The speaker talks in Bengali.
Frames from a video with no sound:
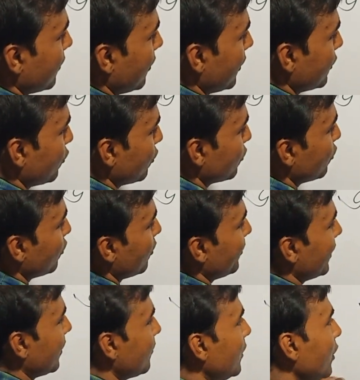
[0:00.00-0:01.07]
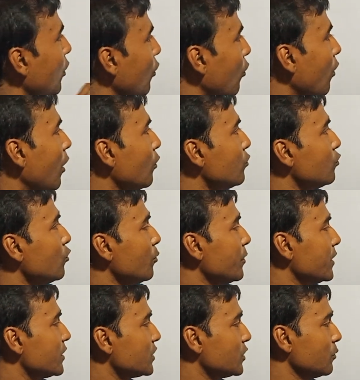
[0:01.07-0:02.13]
তাহলে দন্তুন্য পেলাম অও দু
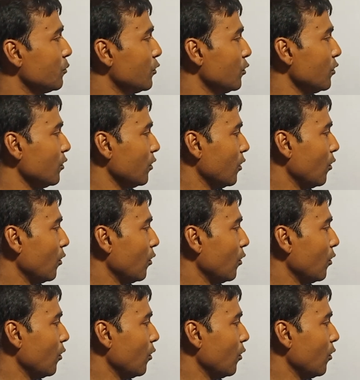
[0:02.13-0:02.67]
পেজ বুন